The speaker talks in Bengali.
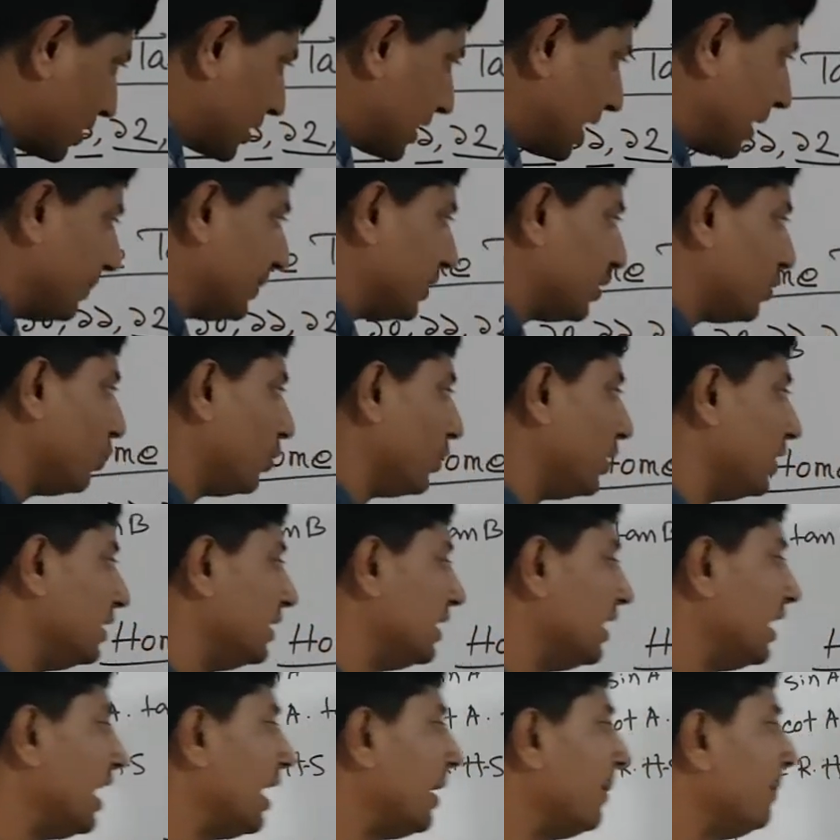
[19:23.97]
অঙ্কটা আমি করে
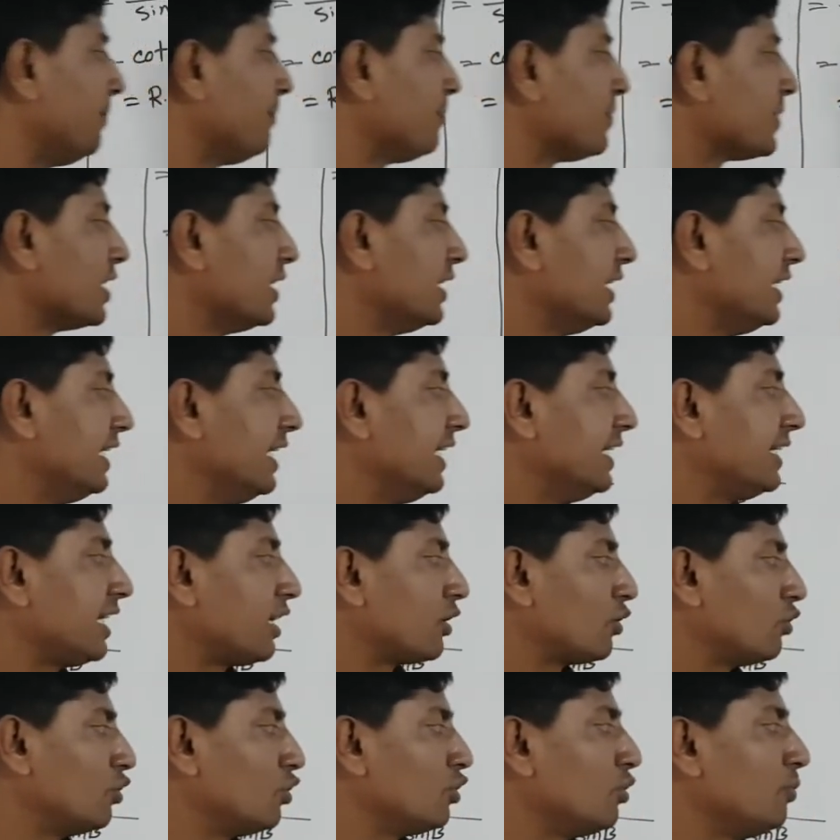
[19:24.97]
দিলাম
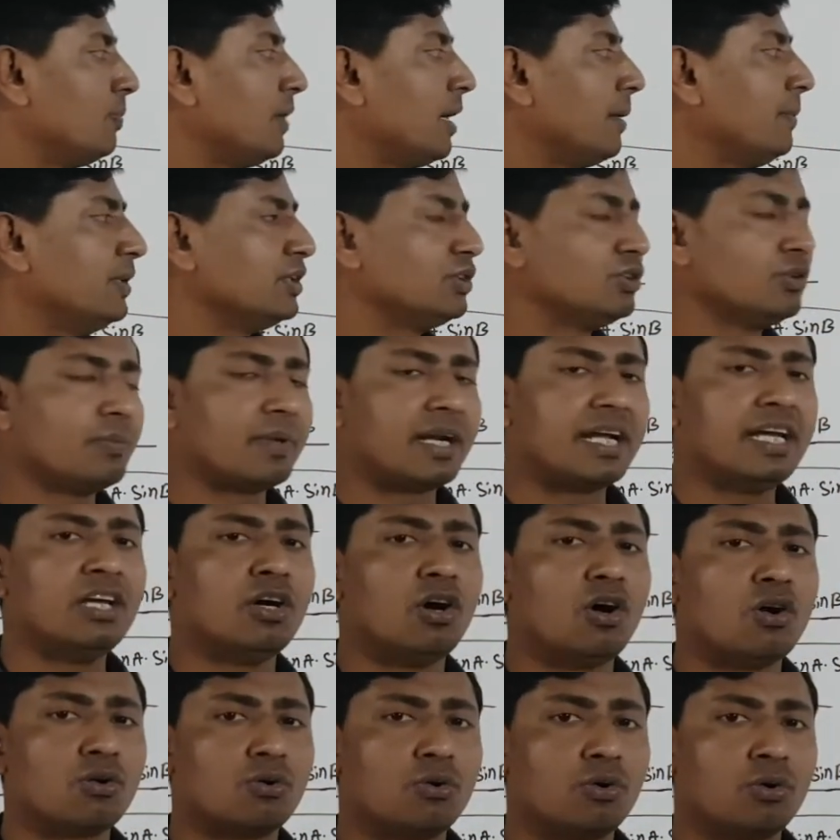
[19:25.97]
এটার অনুরূপভাবে তোমরা
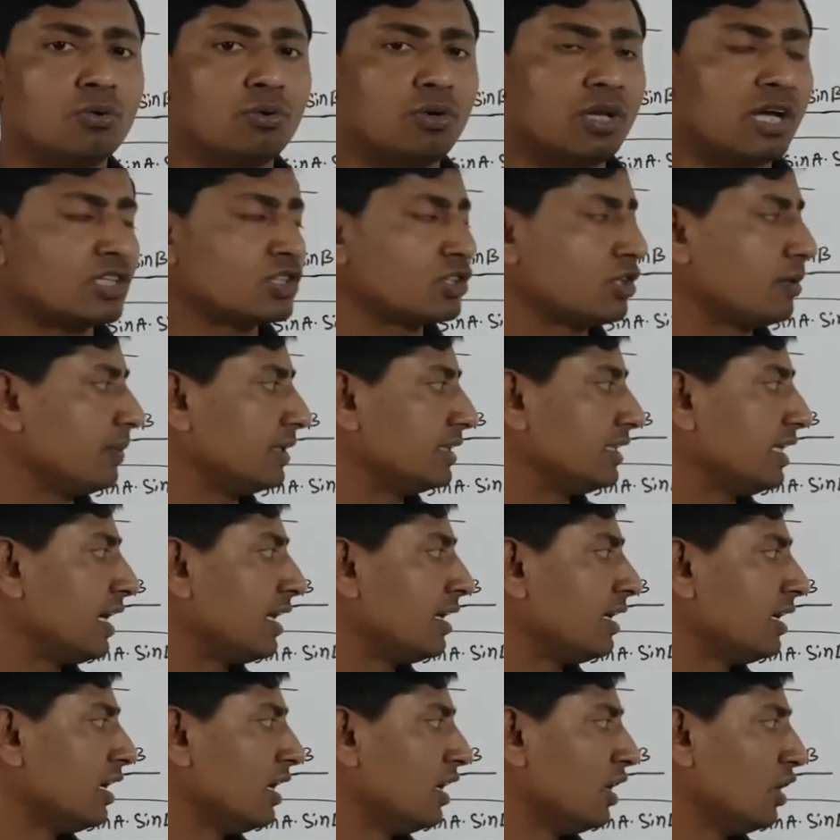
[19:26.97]
এই অঙ্কগুলার
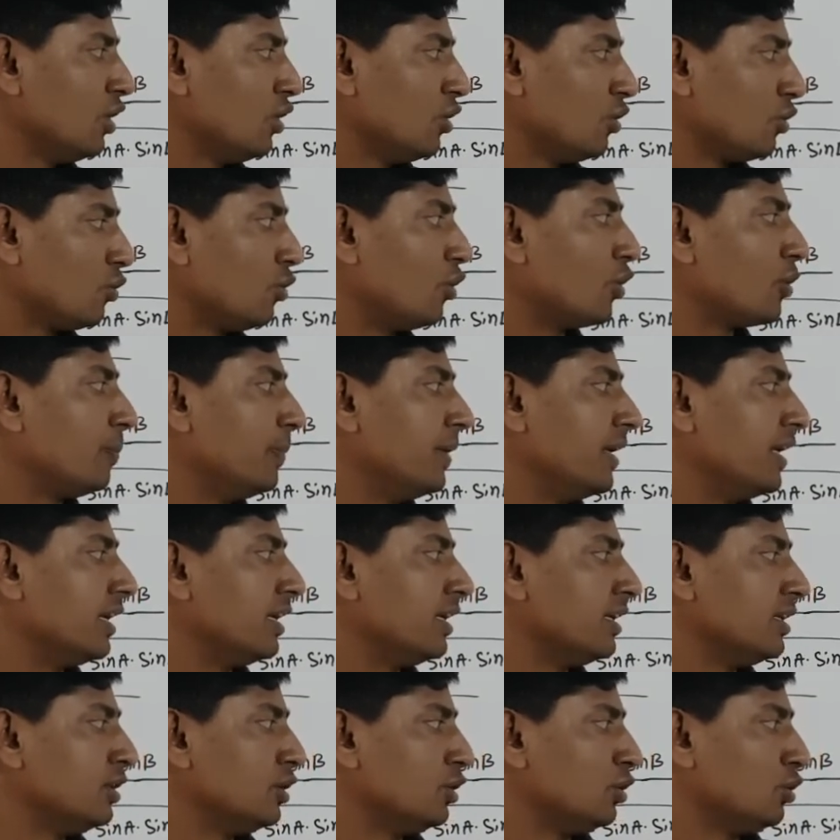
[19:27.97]
সমাধান করবে
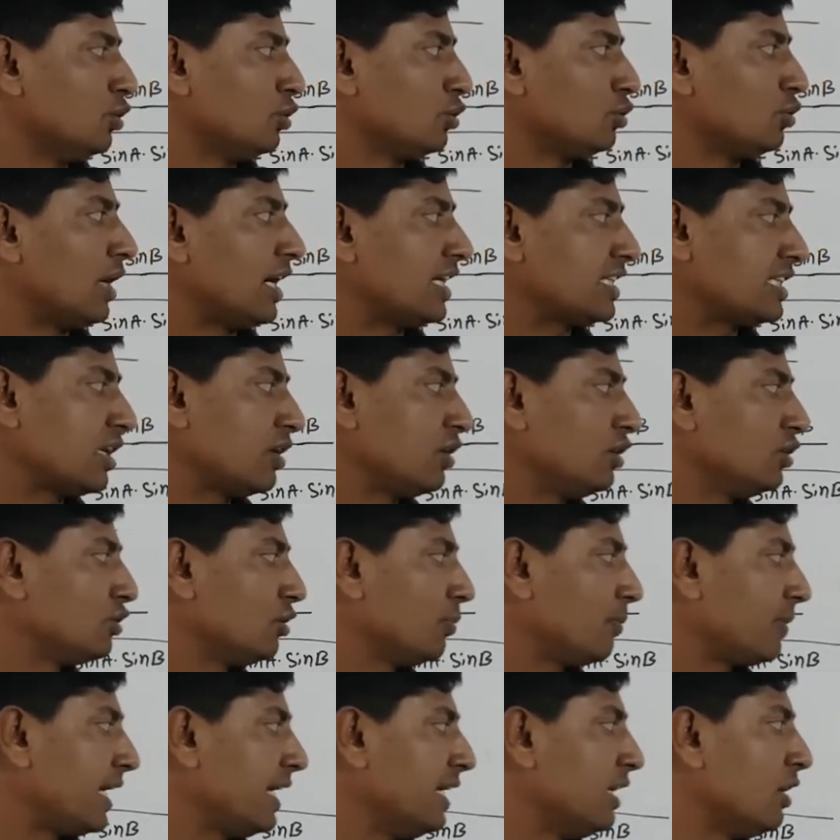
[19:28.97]
তো আশা করি
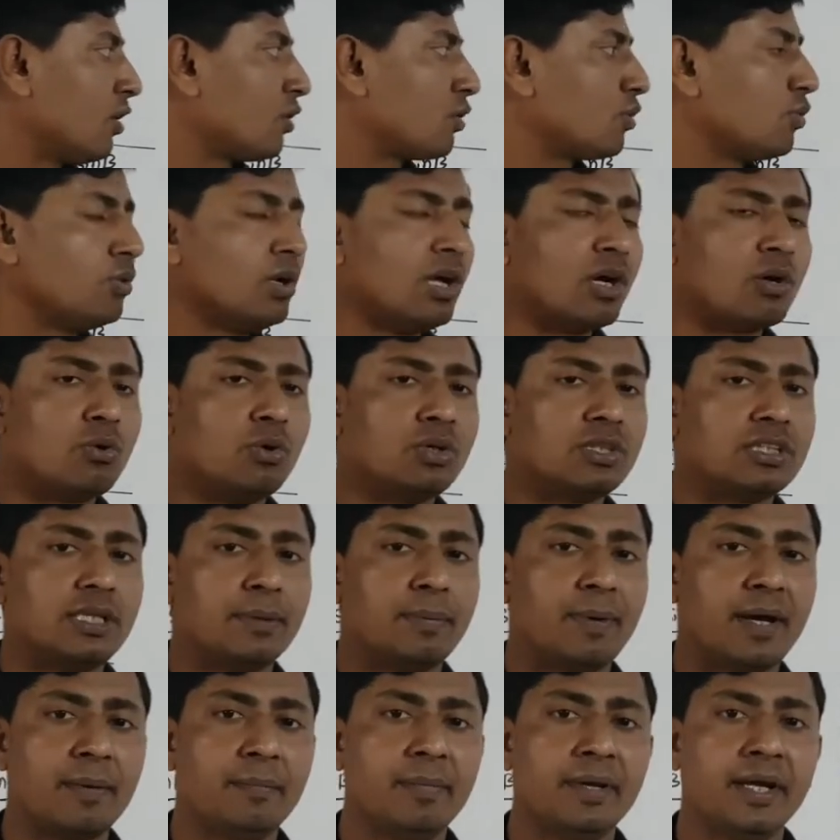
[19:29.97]
তোমরা এই অঙ্কগুলো
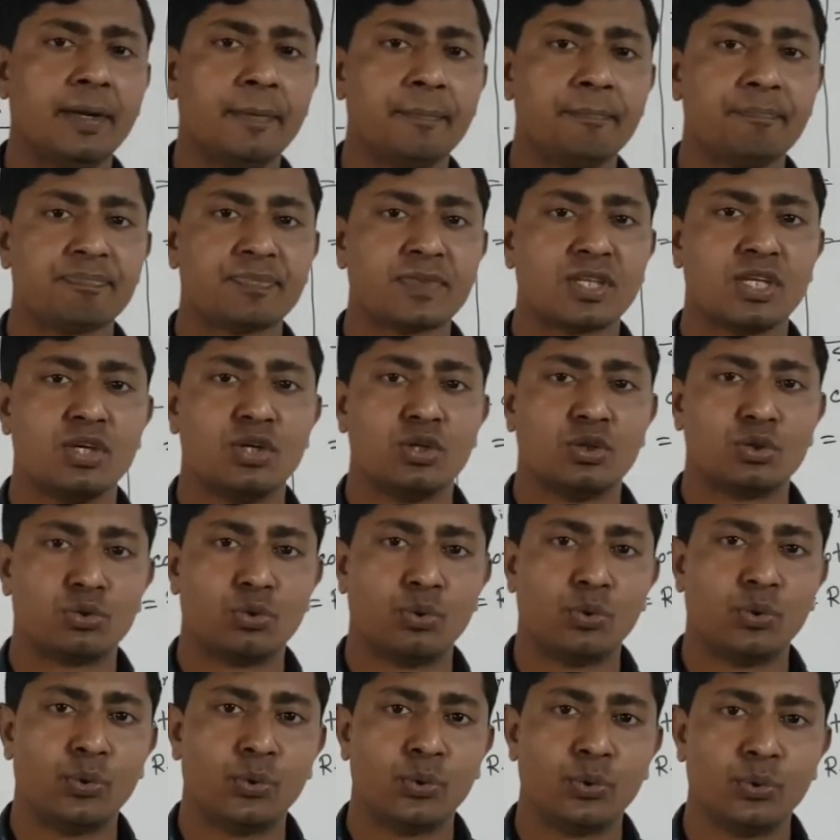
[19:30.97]
করতে পারবে
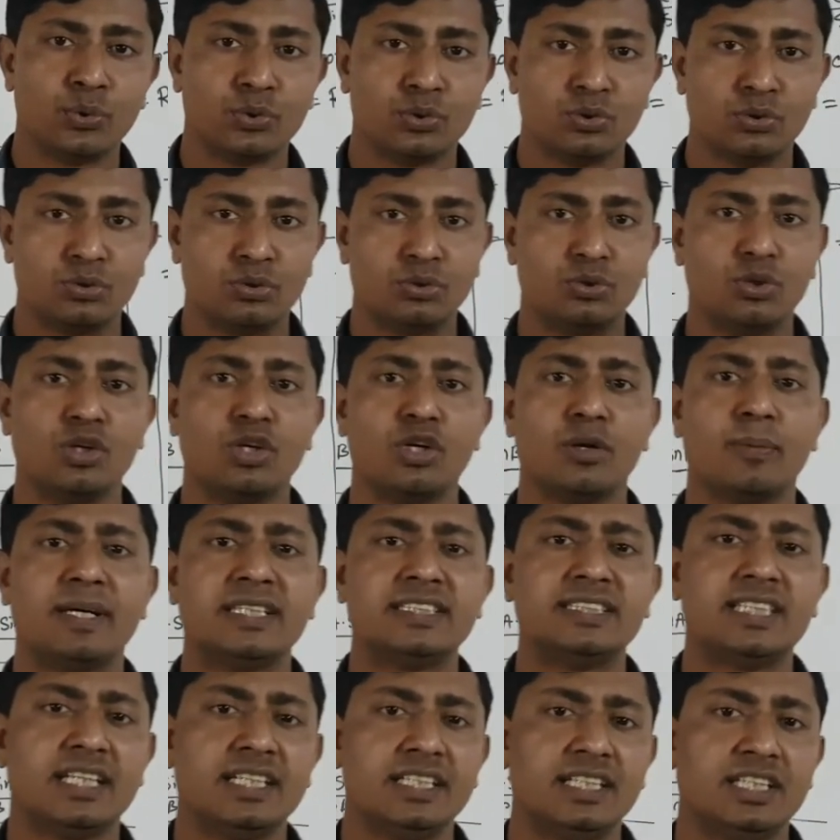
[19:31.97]
তো
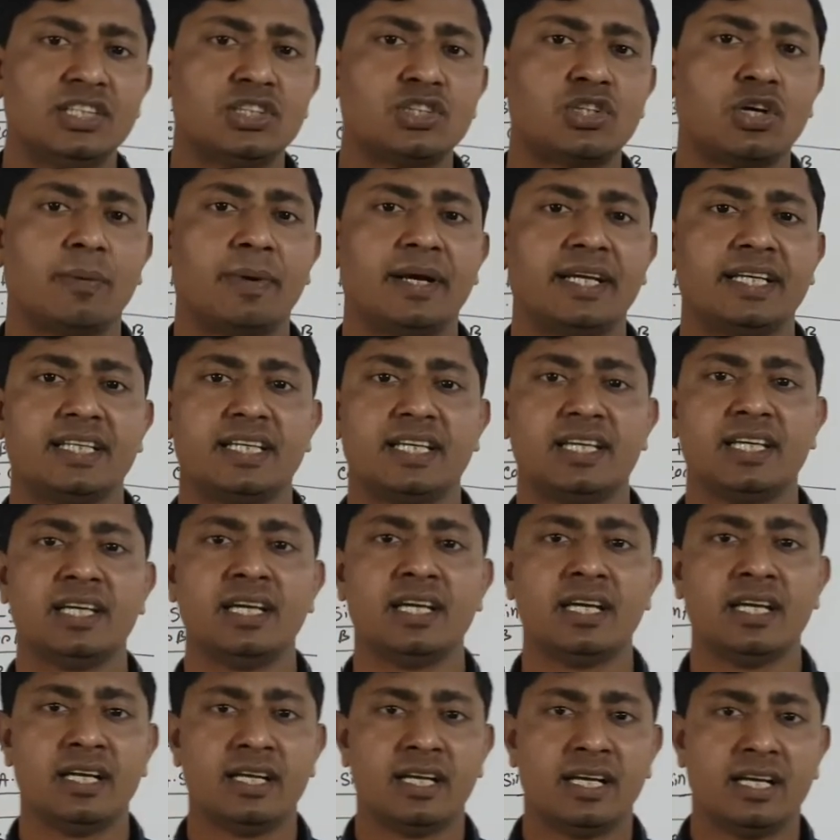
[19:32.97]
ধন্যবাদ জানিয়ে সবাইকে
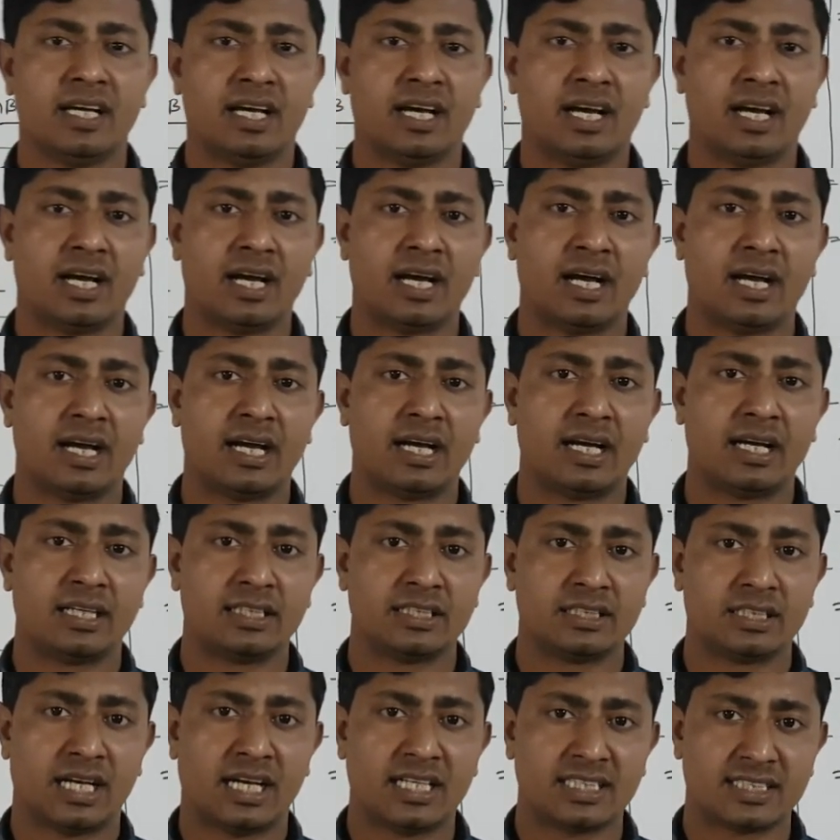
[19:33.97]

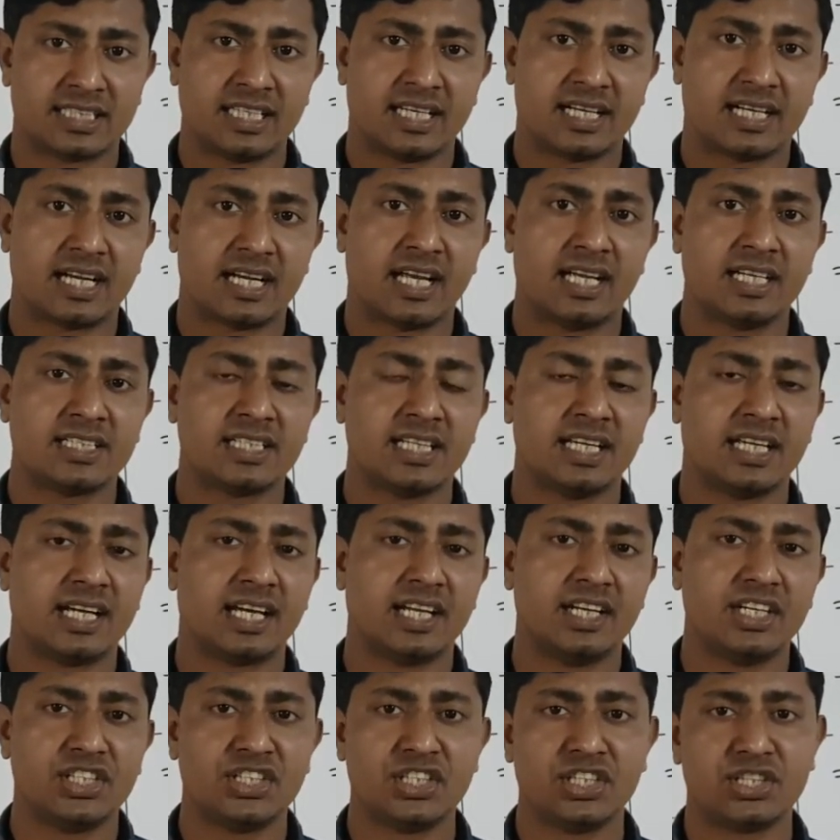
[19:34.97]
আজকের ক্লাস
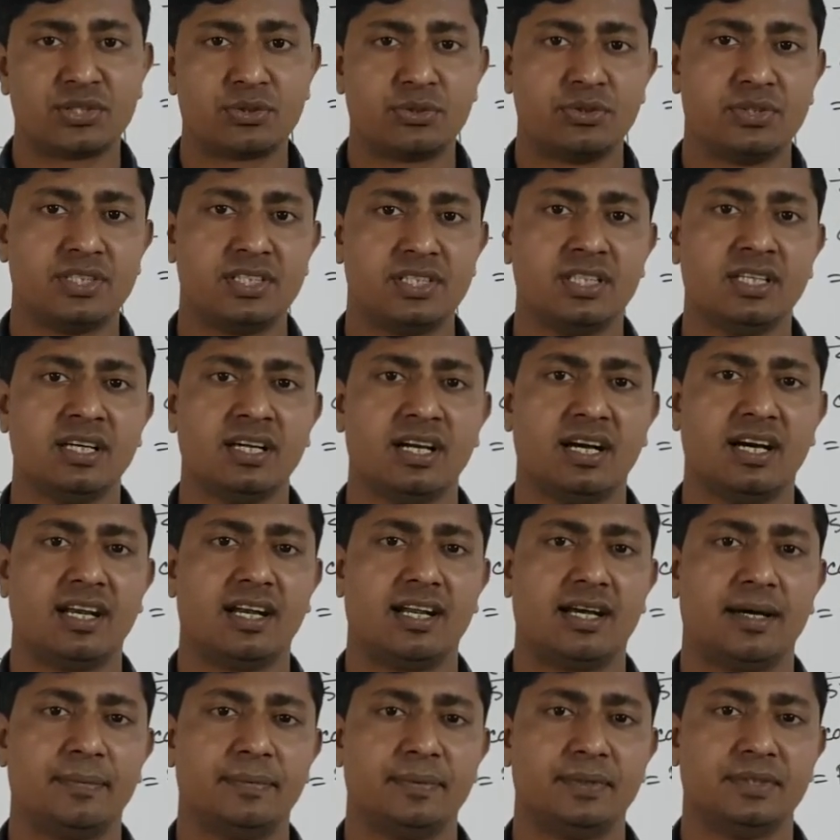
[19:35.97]
এখানে শেষ করছি
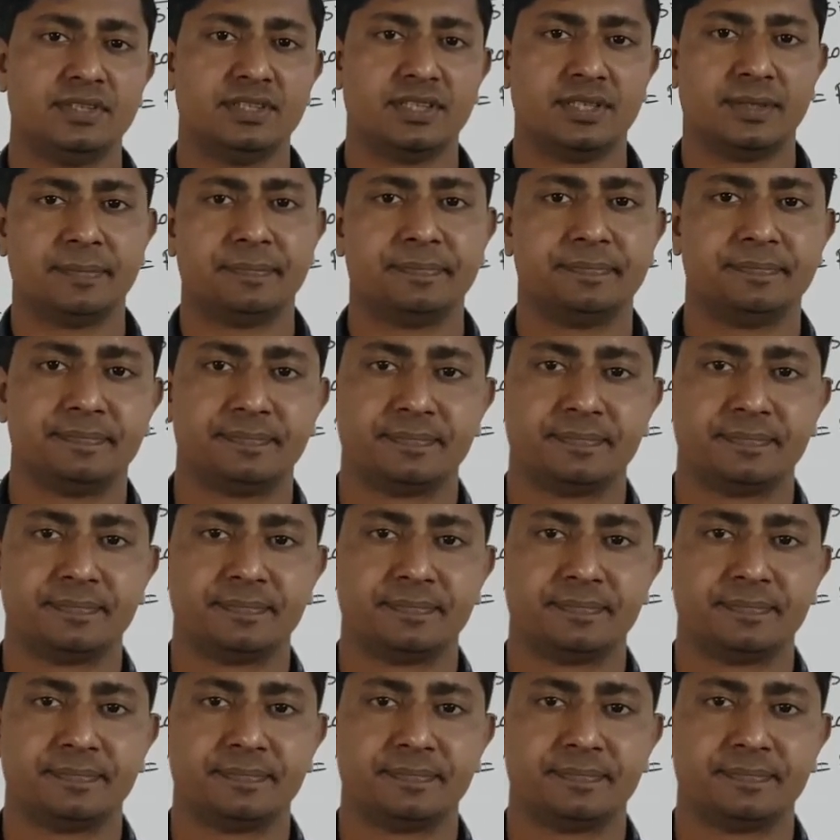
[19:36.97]
আল্লাহ হাফিজ